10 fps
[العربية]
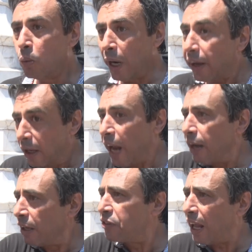ولكن
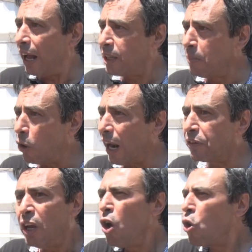كان انتقال
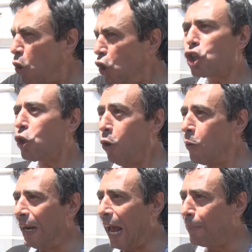ديمقراطي كل
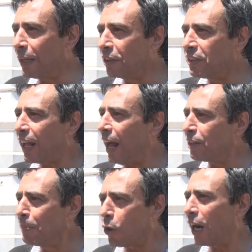الشعوب اللي عملت انتقال
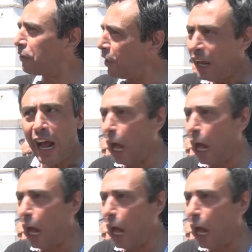ديمقراطي